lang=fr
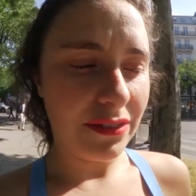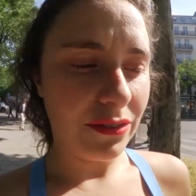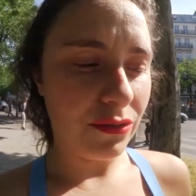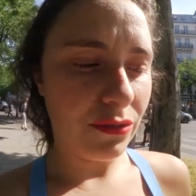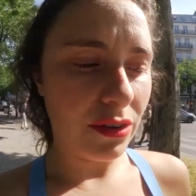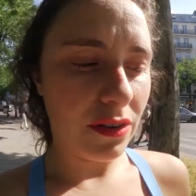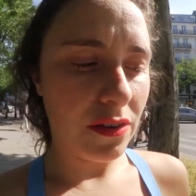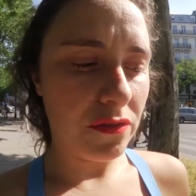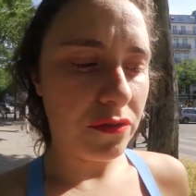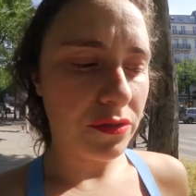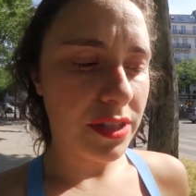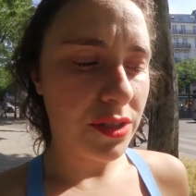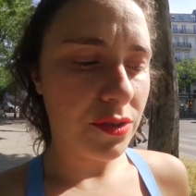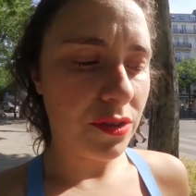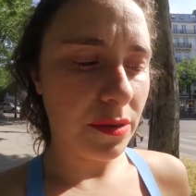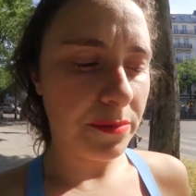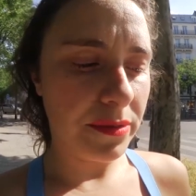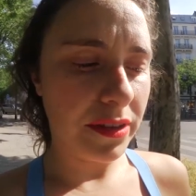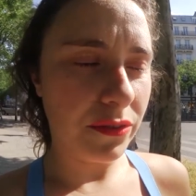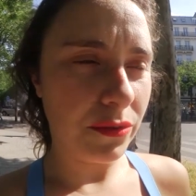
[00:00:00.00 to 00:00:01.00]
Attention, elle va foncer
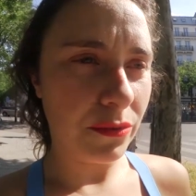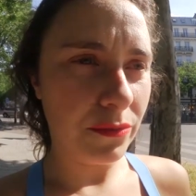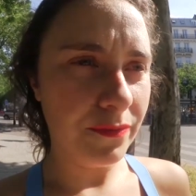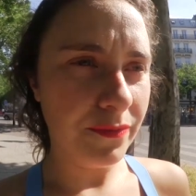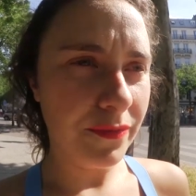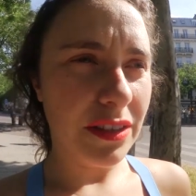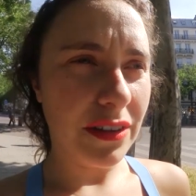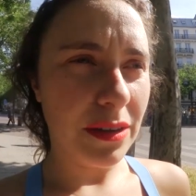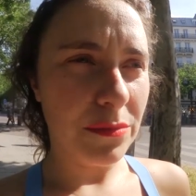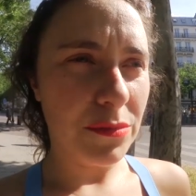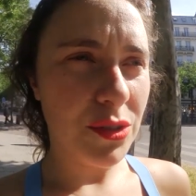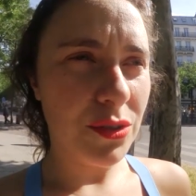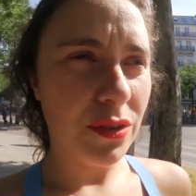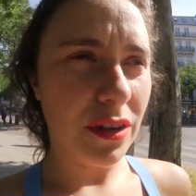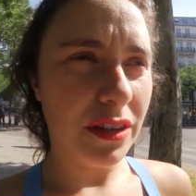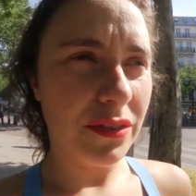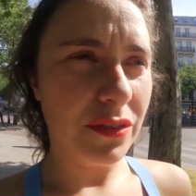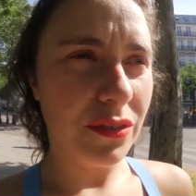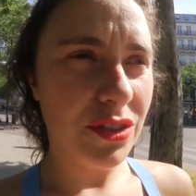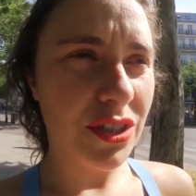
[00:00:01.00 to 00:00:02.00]
sur un piéton. On est vraiment
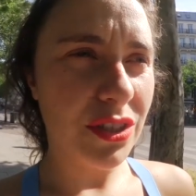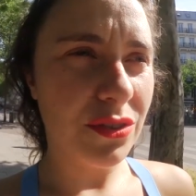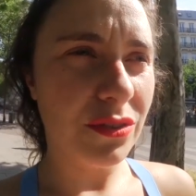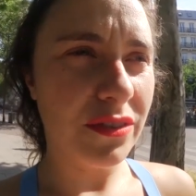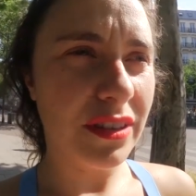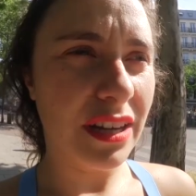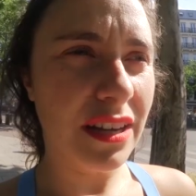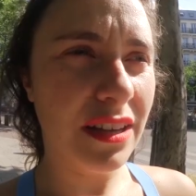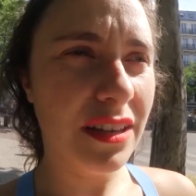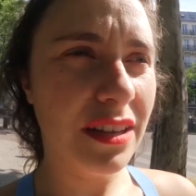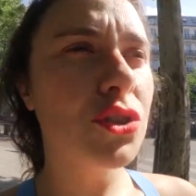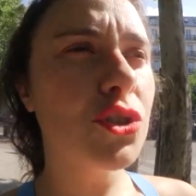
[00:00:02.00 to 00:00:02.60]
sur un danger total.